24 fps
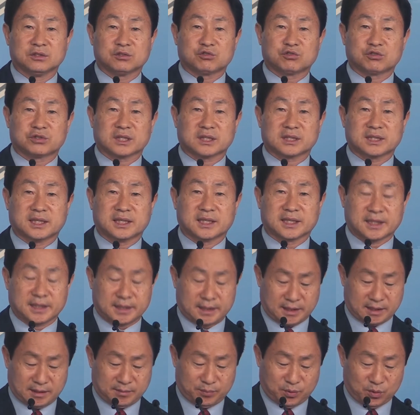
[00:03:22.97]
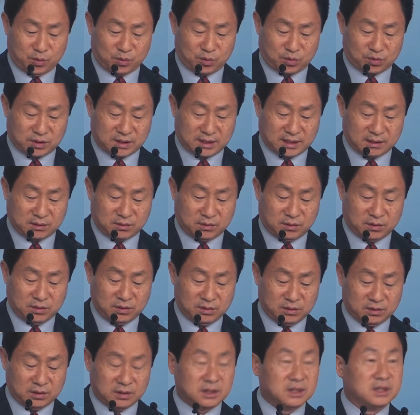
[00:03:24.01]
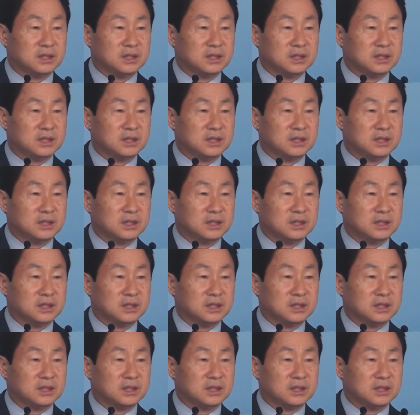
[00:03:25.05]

수사사항에 대한 보고를 하고